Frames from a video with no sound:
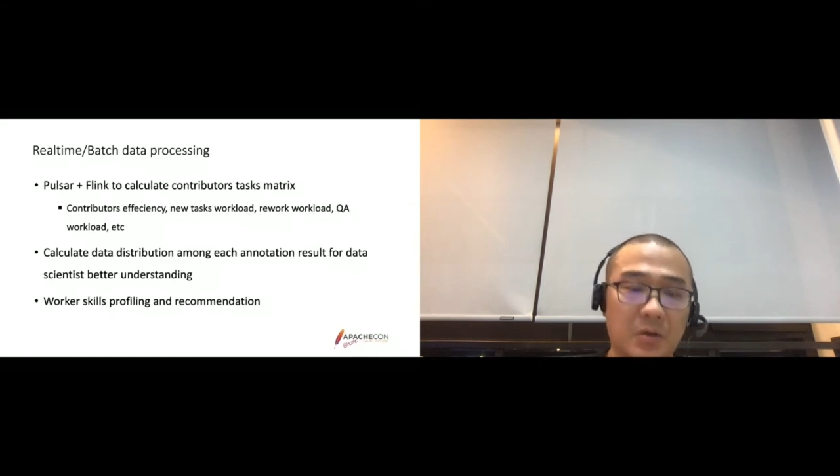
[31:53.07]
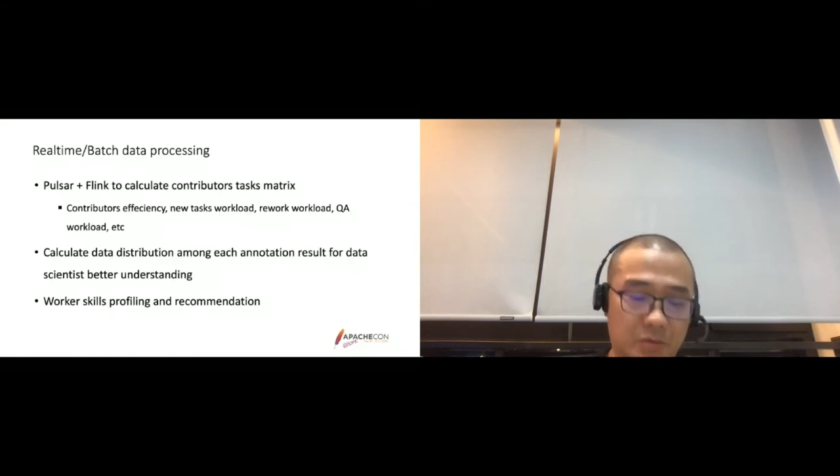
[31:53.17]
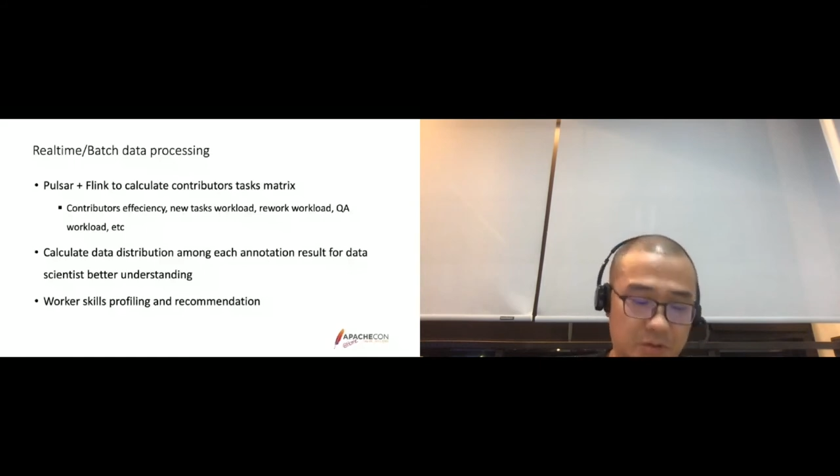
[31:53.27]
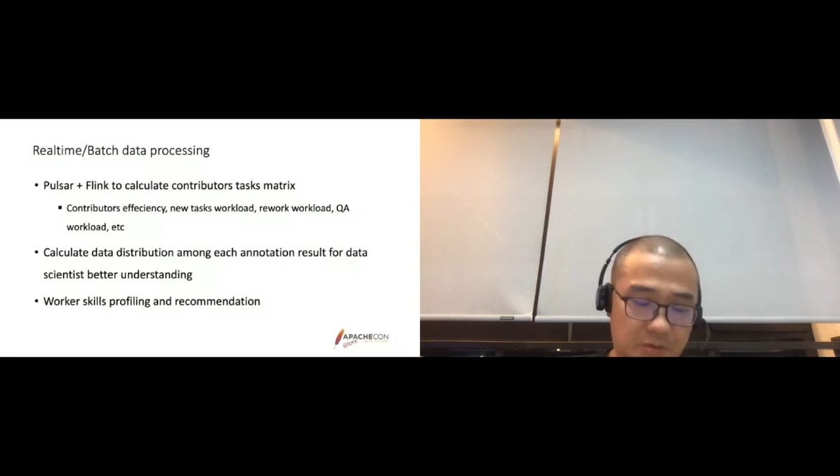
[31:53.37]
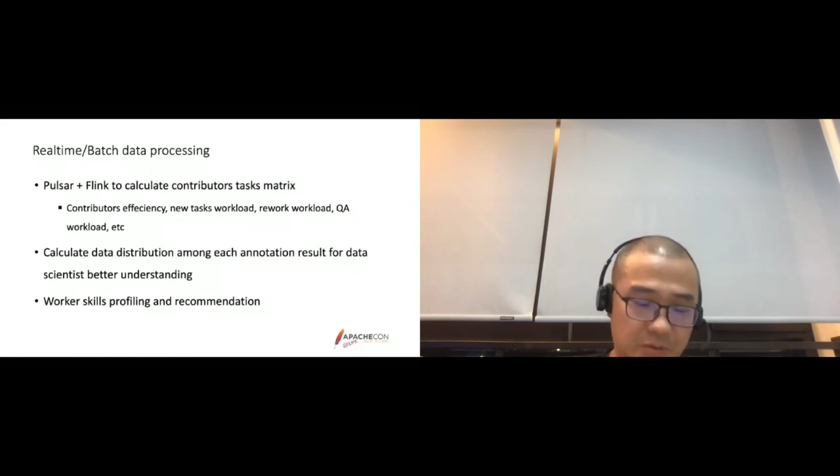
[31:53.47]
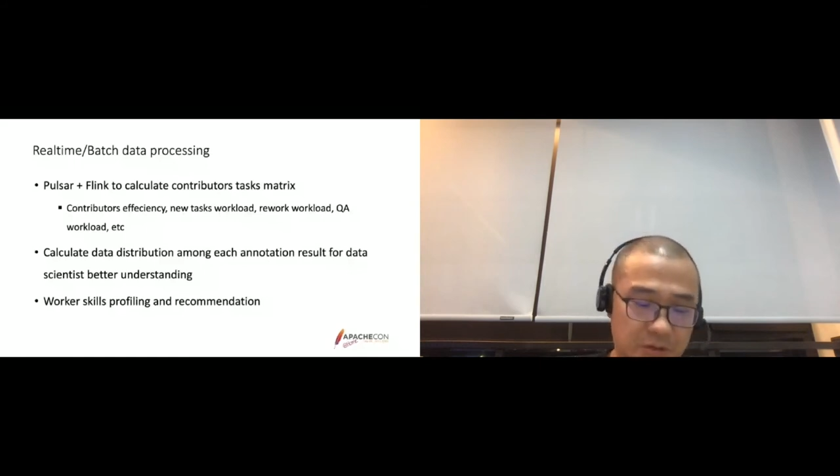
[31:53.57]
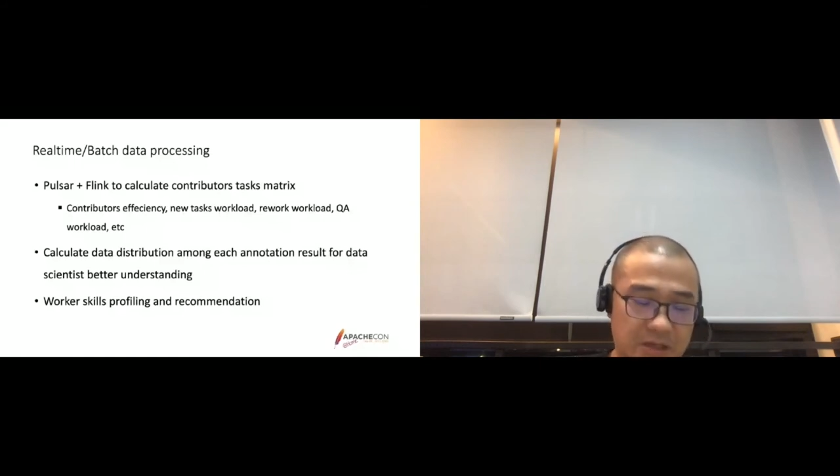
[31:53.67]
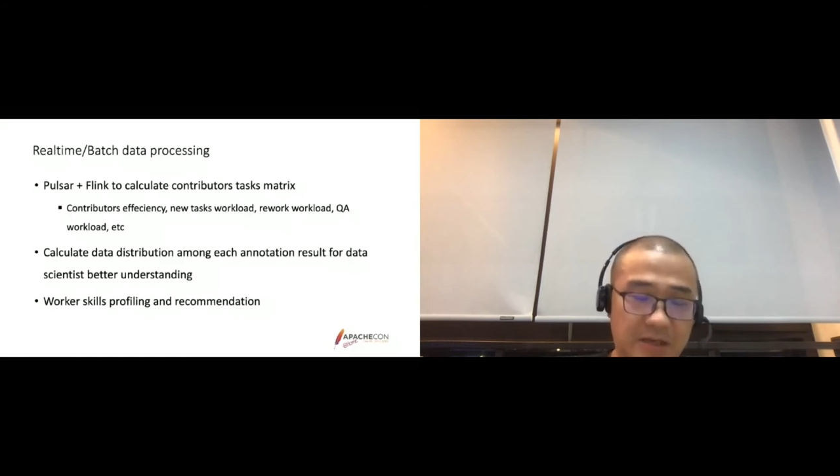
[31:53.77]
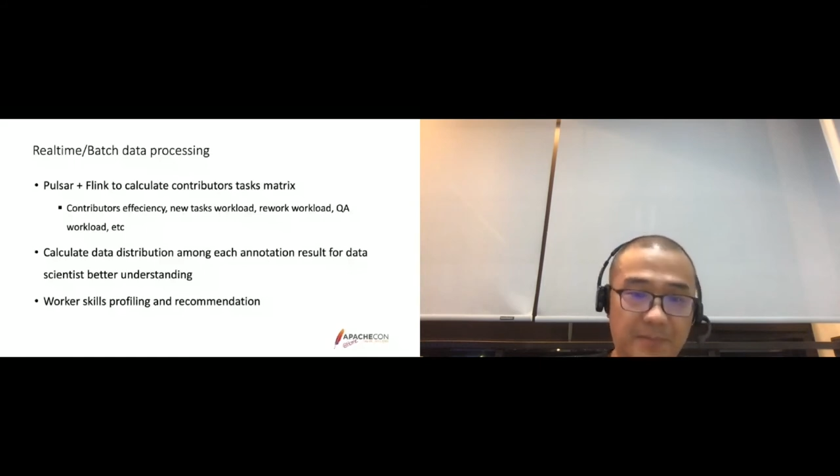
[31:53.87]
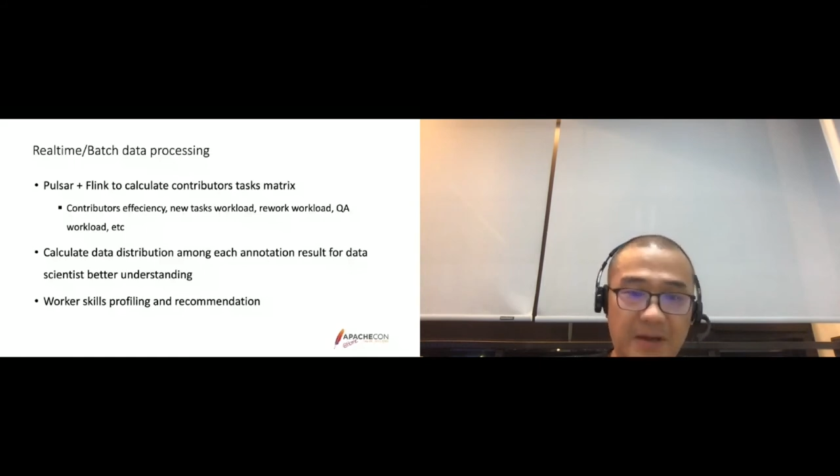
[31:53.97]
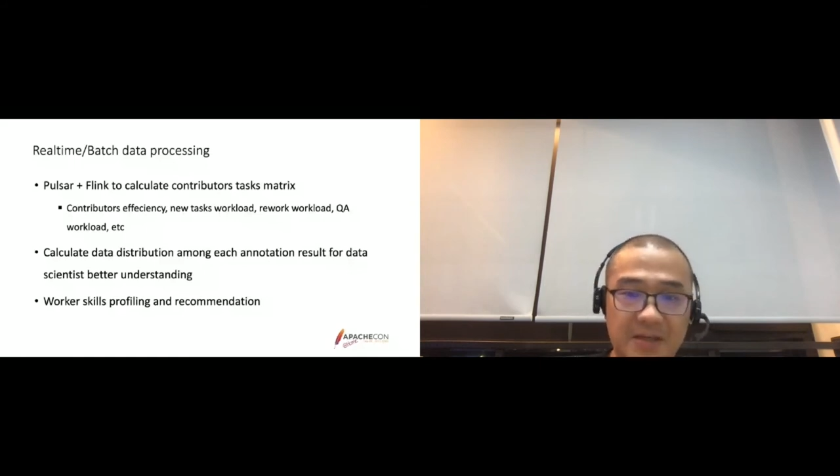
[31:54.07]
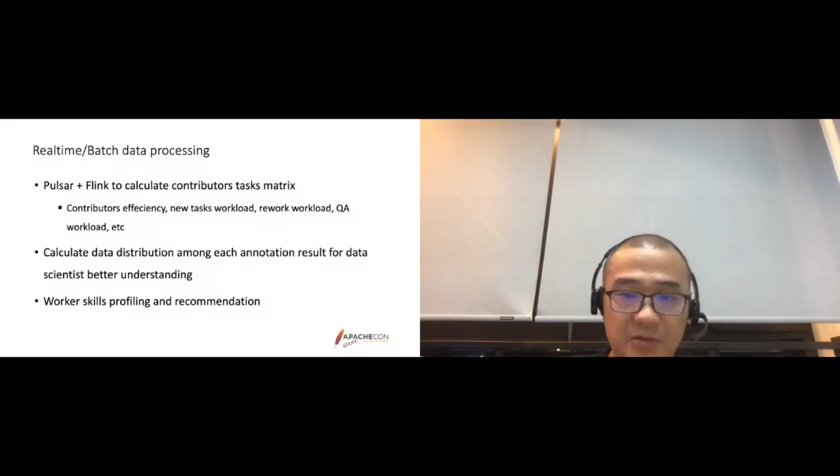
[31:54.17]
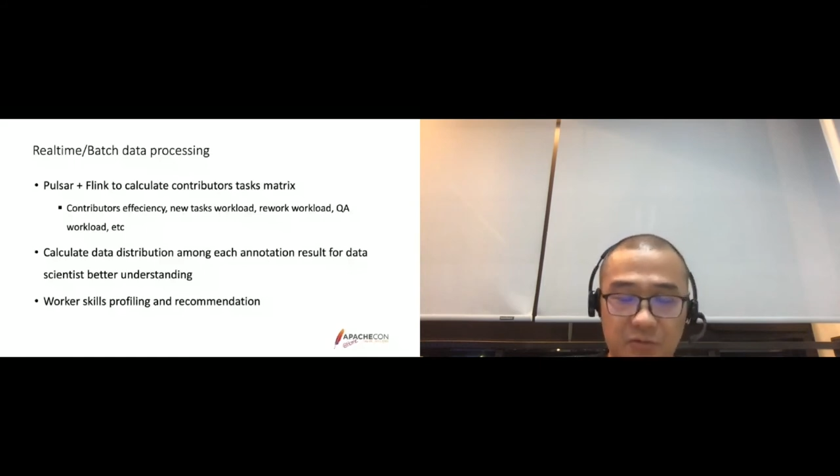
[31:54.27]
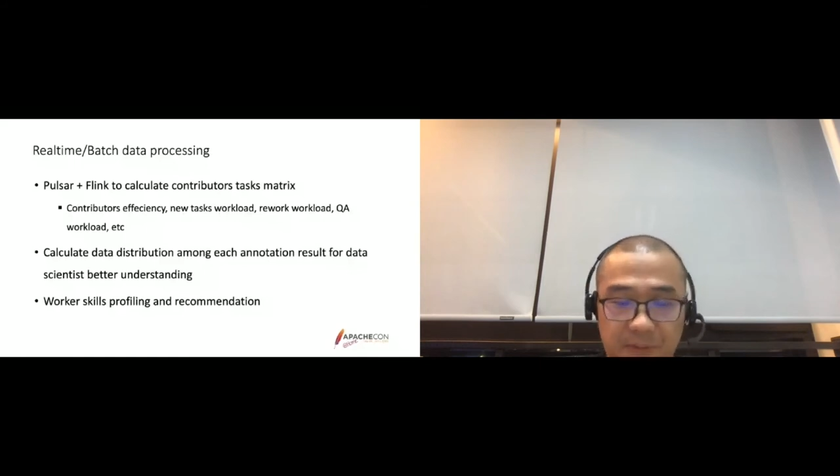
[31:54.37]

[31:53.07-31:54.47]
或者说让你拍一些图